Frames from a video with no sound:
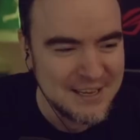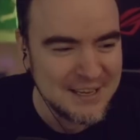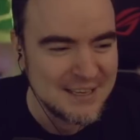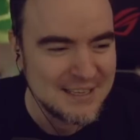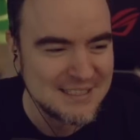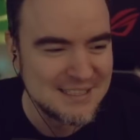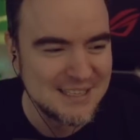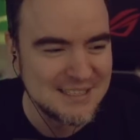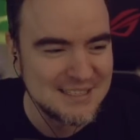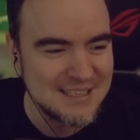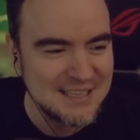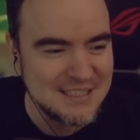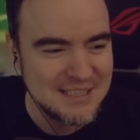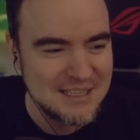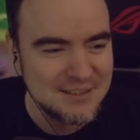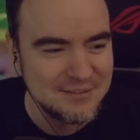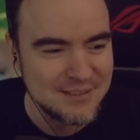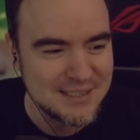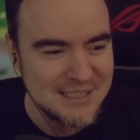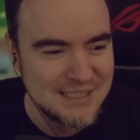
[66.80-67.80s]
Создатели
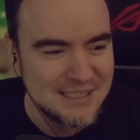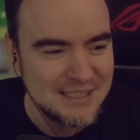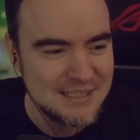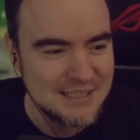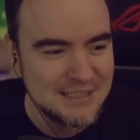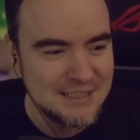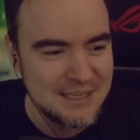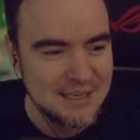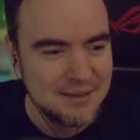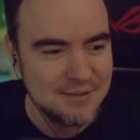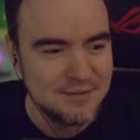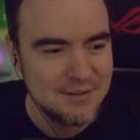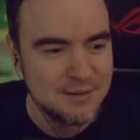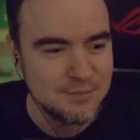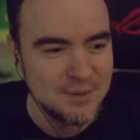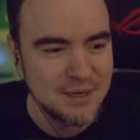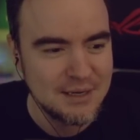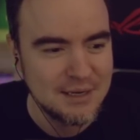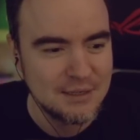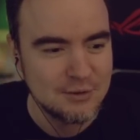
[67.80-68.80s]
«Властелина» и
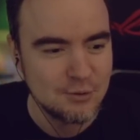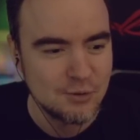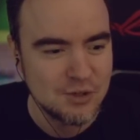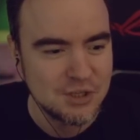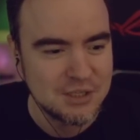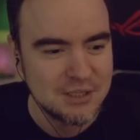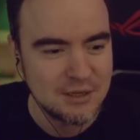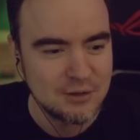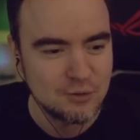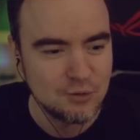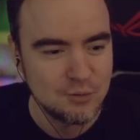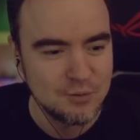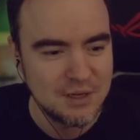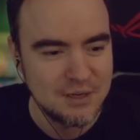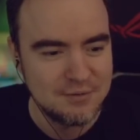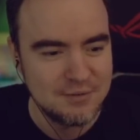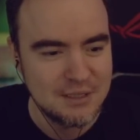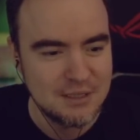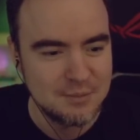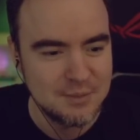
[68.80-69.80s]
«Ведьмака» тоже так думали,
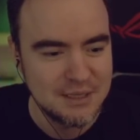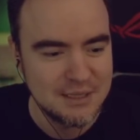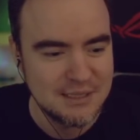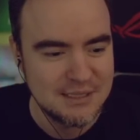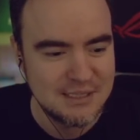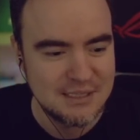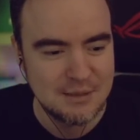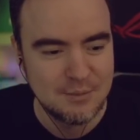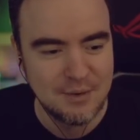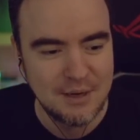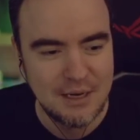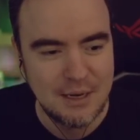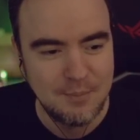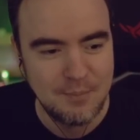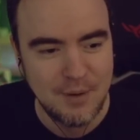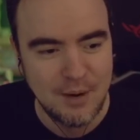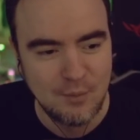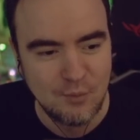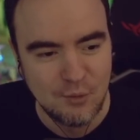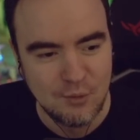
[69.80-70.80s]
видимо, и наснимали
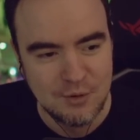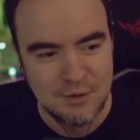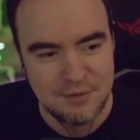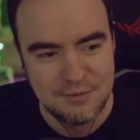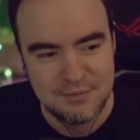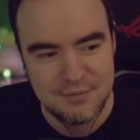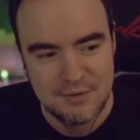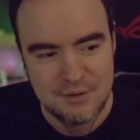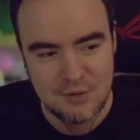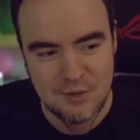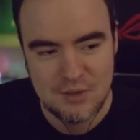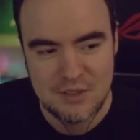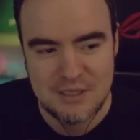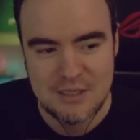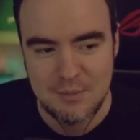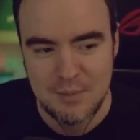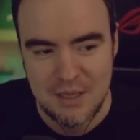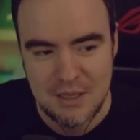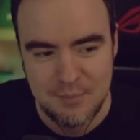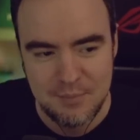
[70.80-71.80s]
помоев. То есть
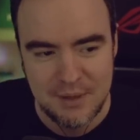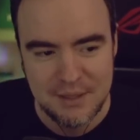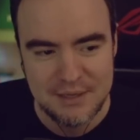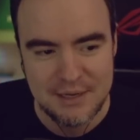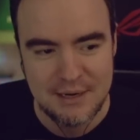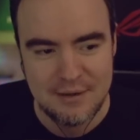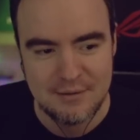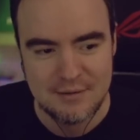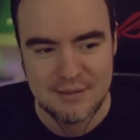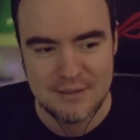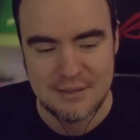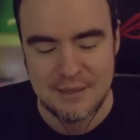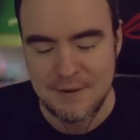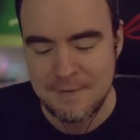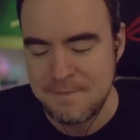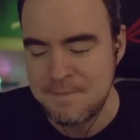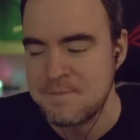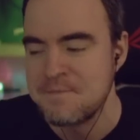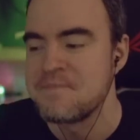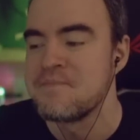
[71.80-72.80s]
тебе не понравилось, да?
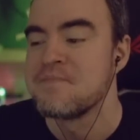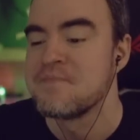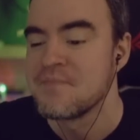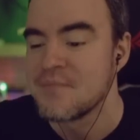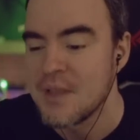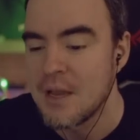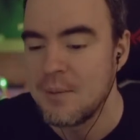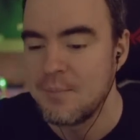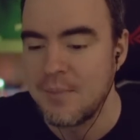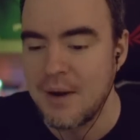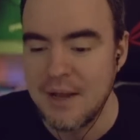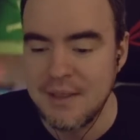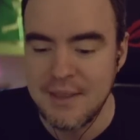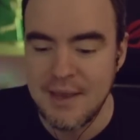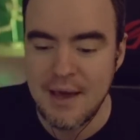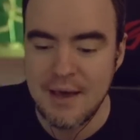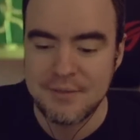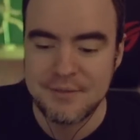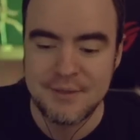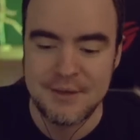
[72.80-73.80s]

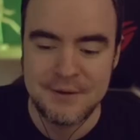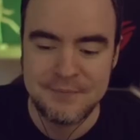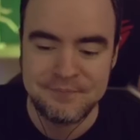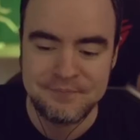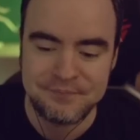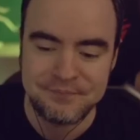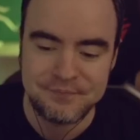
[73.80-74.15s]
Понятно.